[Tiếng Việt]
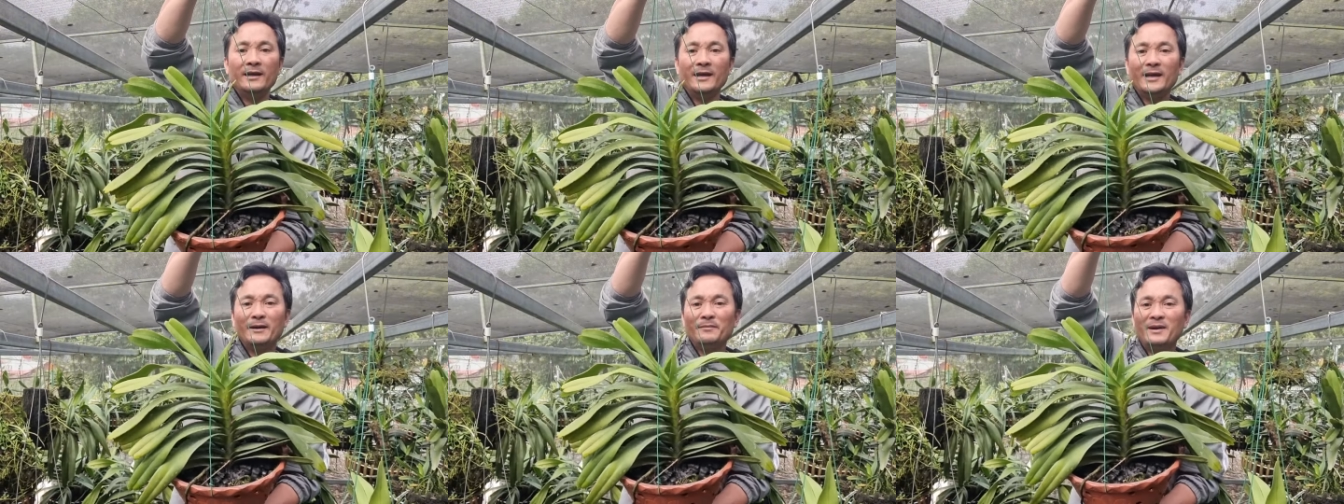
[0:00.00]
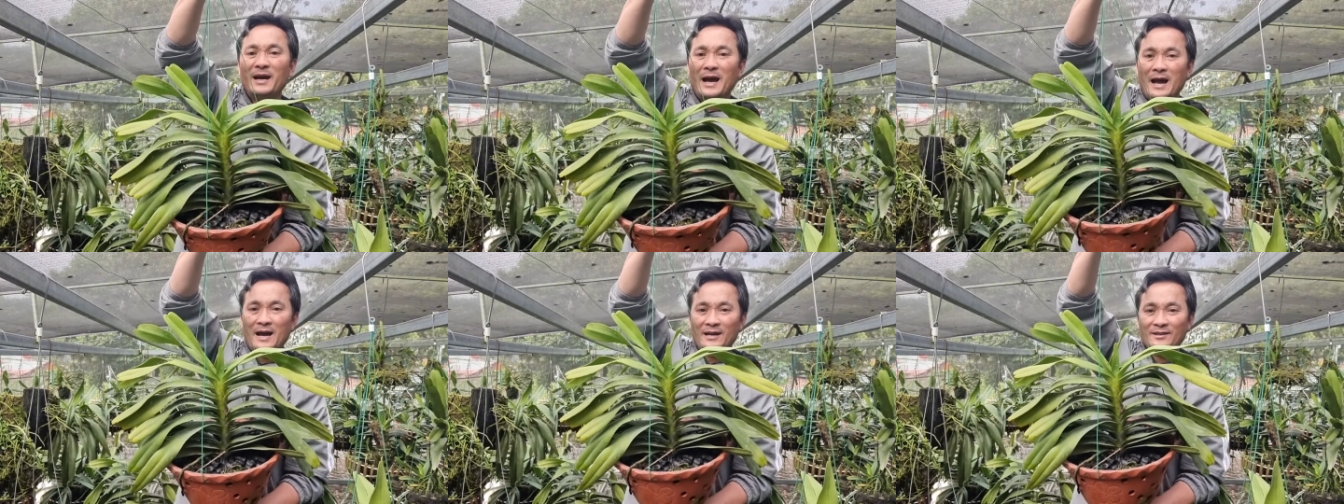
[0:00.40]
em
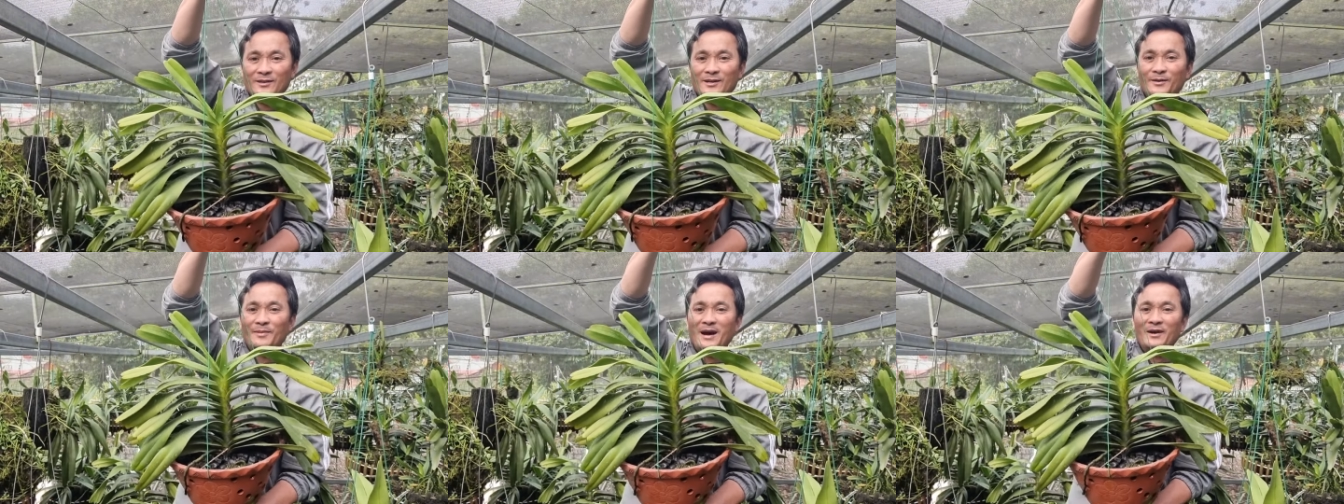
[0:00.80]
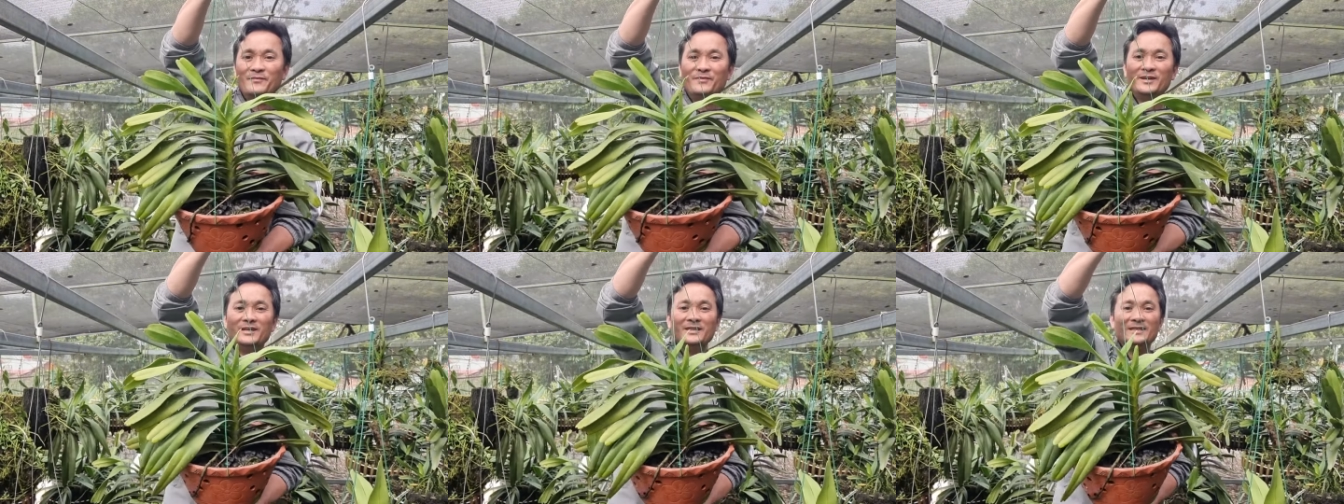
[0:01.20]
gả cho các bác
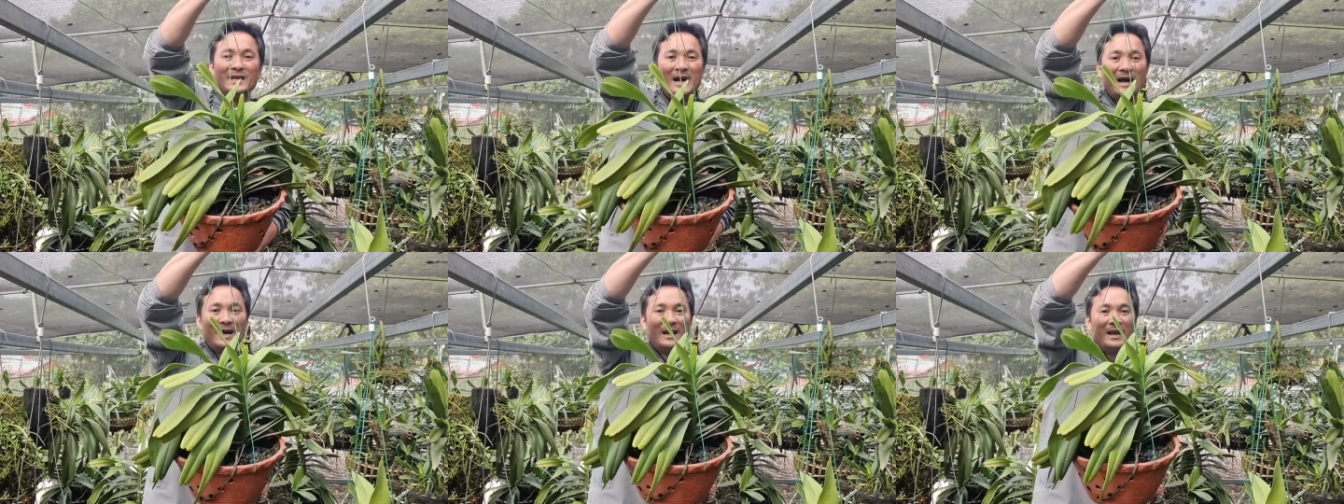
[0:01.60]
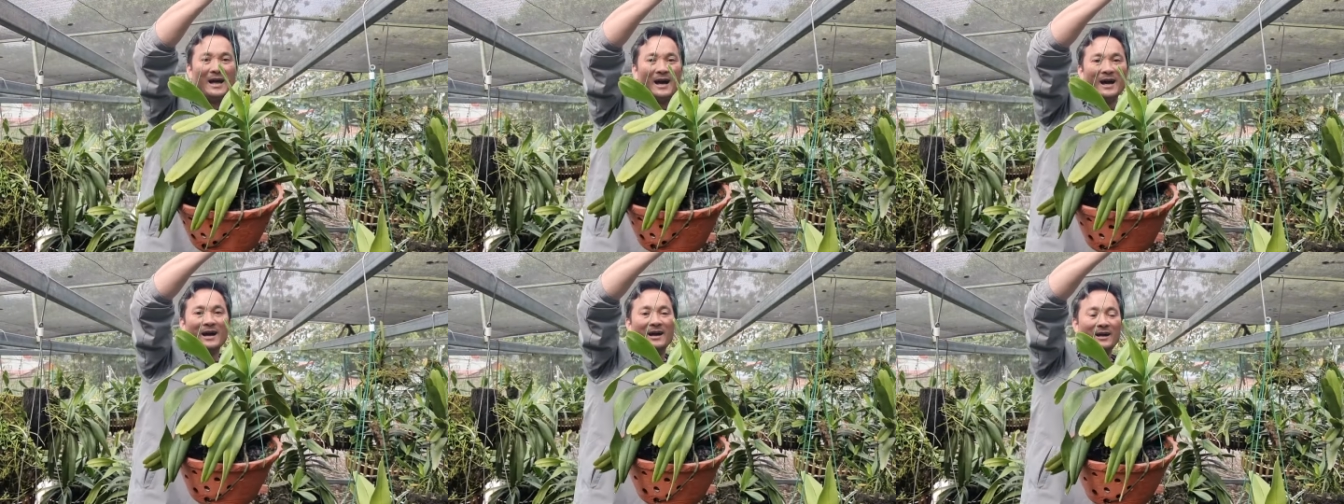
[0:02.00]
với giá
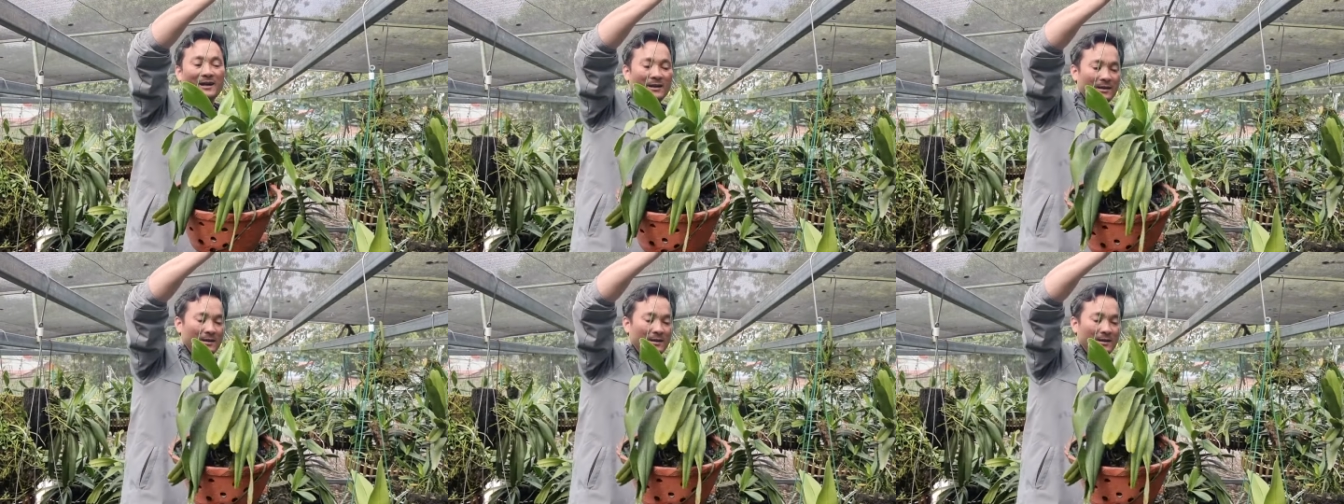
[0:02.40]
là